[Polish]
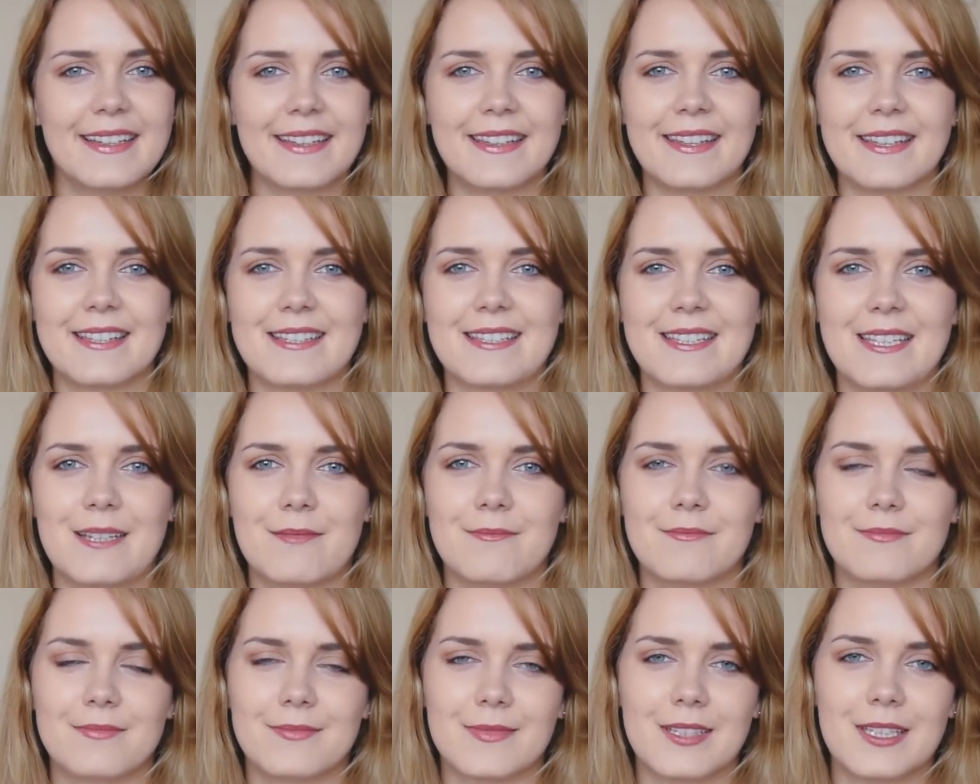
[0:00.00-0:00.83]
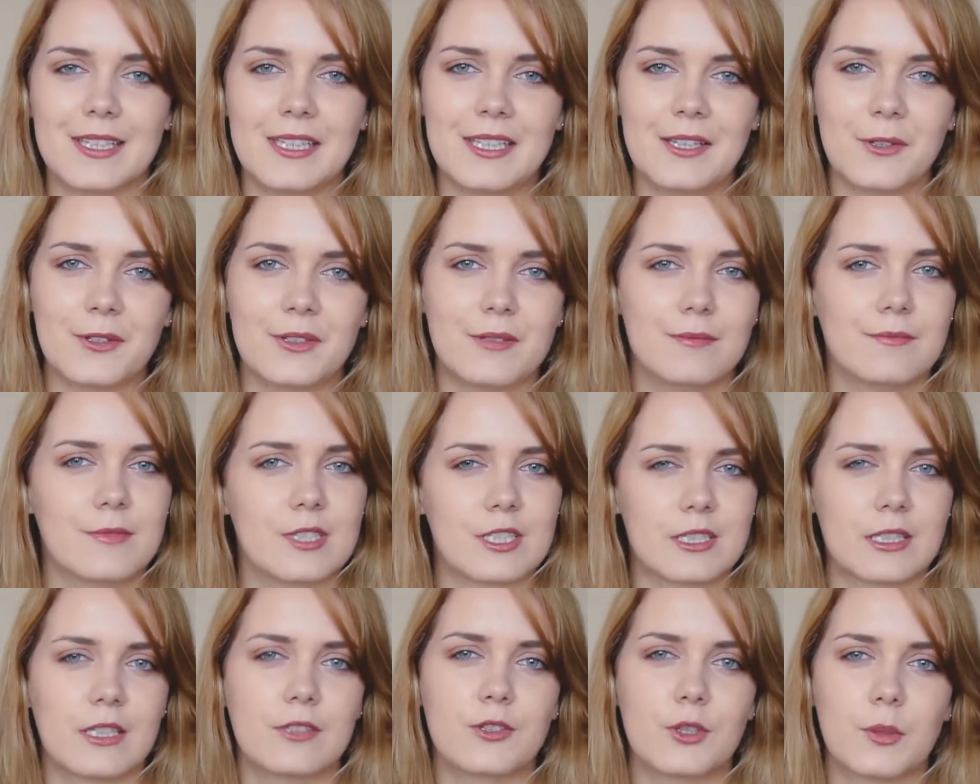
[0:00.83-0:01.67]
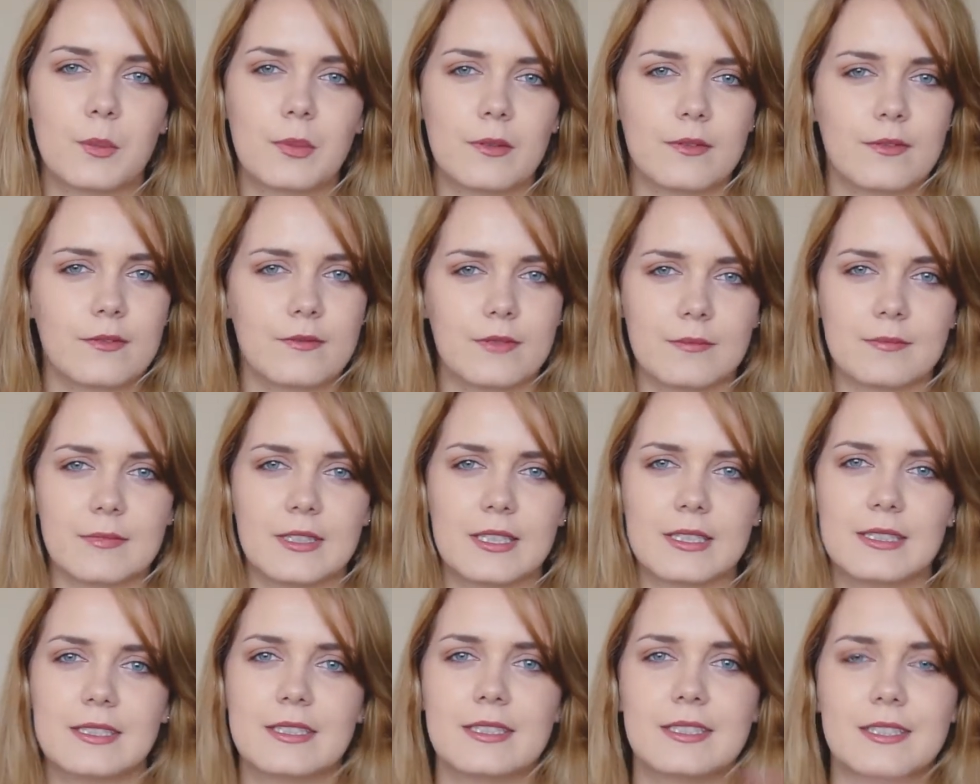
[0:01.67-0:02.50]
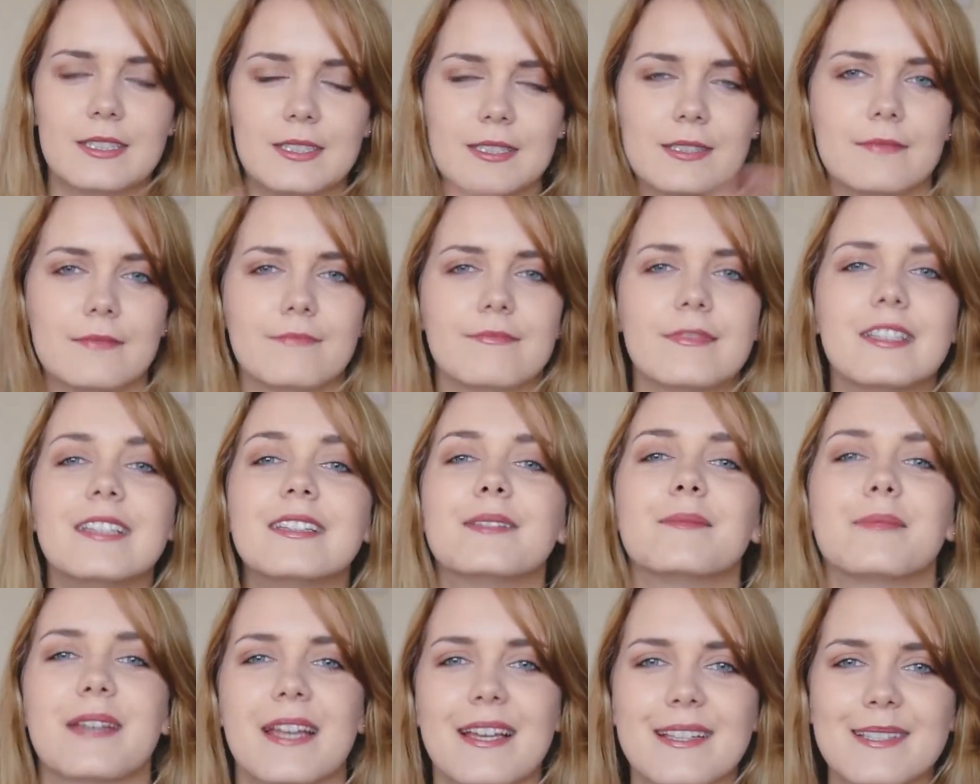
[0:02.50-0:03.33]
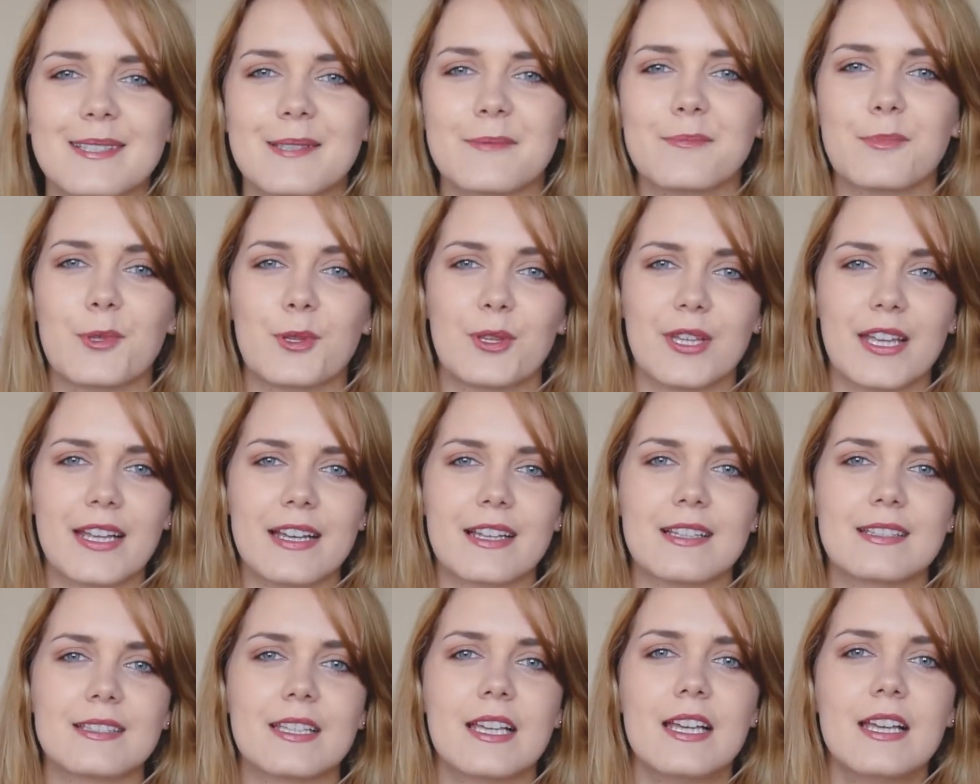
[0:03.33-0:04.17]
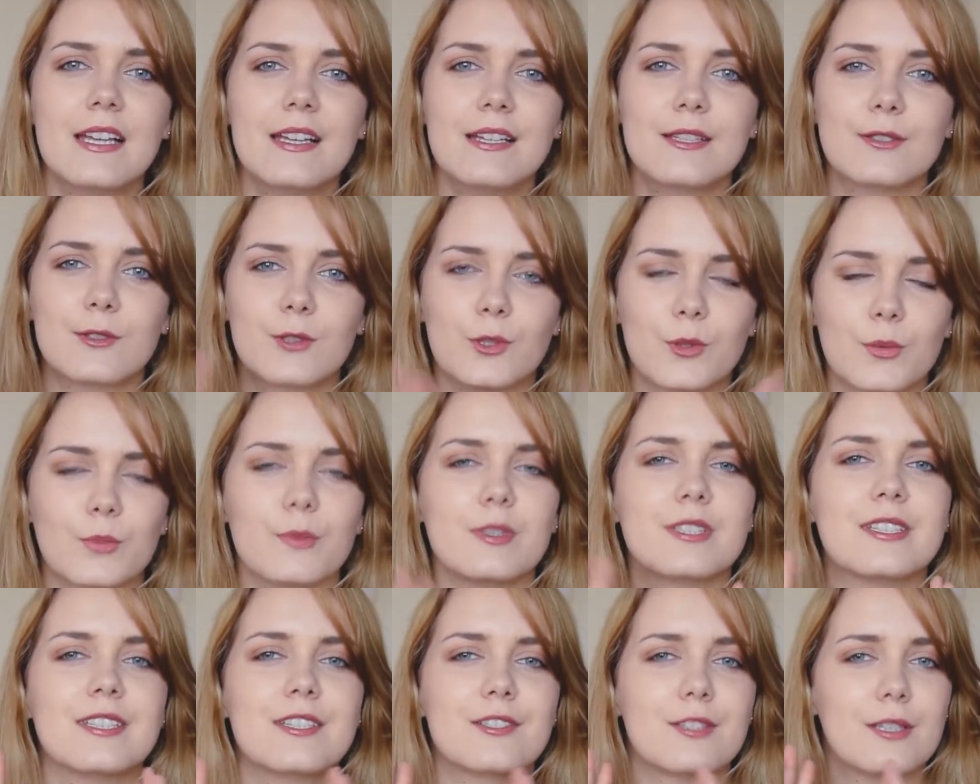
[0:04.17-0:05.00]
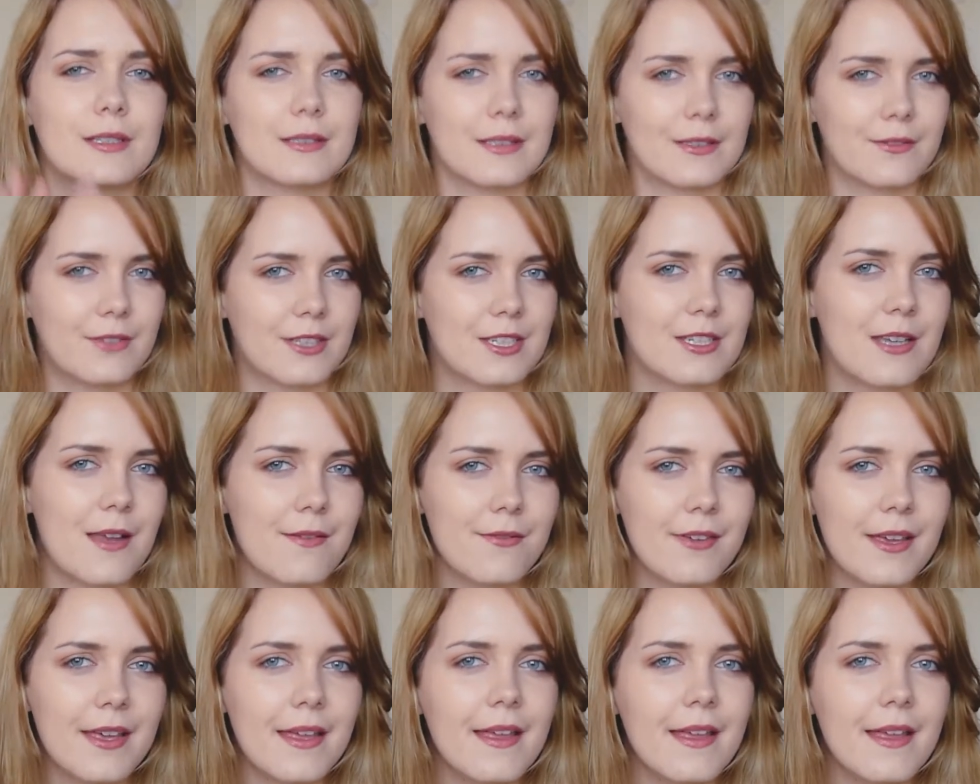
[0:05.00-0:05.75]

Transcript: jestem i o tym mieszkaniu opowiem Wam kiedyś innym razem, bo teraz skupmy się jeszcze na tej Warszawie.